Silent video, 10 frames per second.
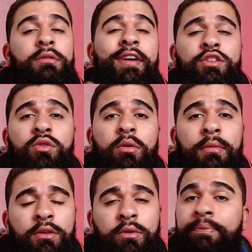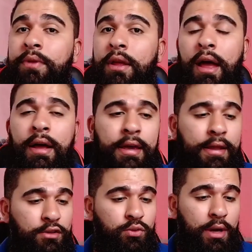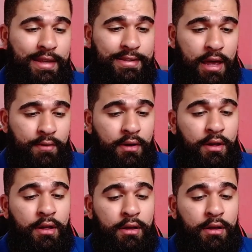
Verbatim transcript: vai somando aqui na sua reserva.